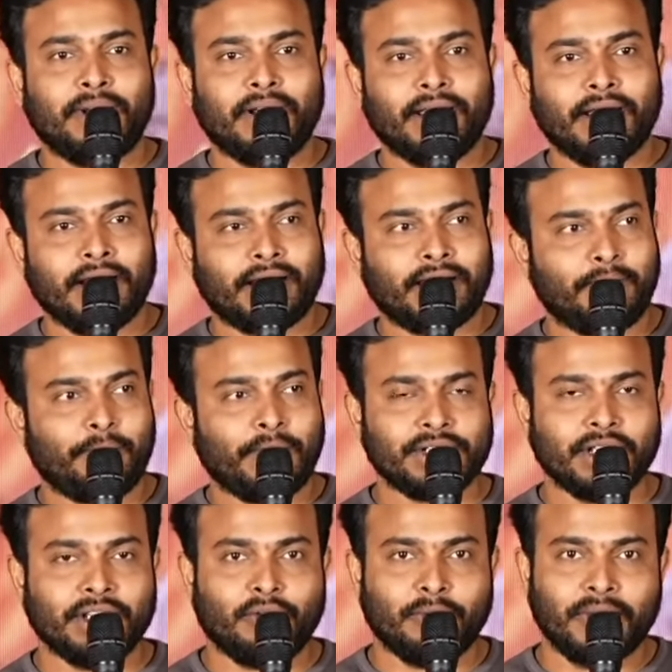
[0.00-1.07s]
మా డైరెక్టర్
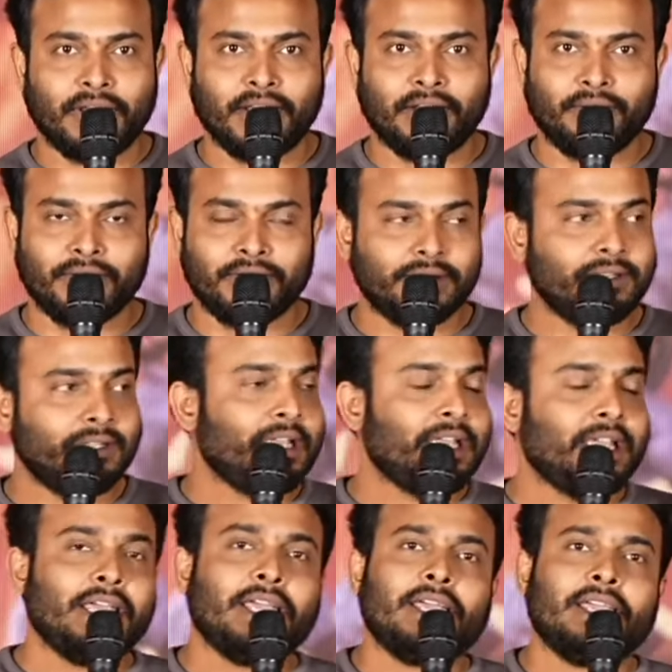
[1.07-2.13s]
ప్రశాంత్ వర్మ గారి గురి
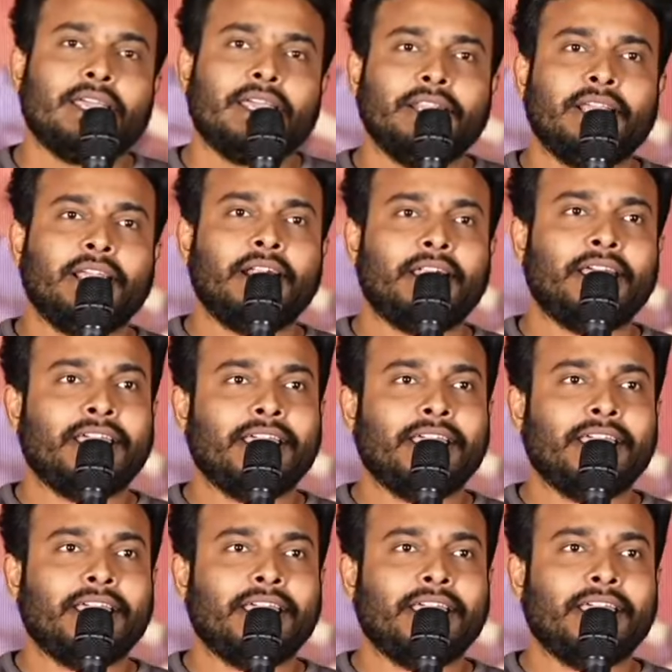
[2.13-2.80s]
ఎందుకంటే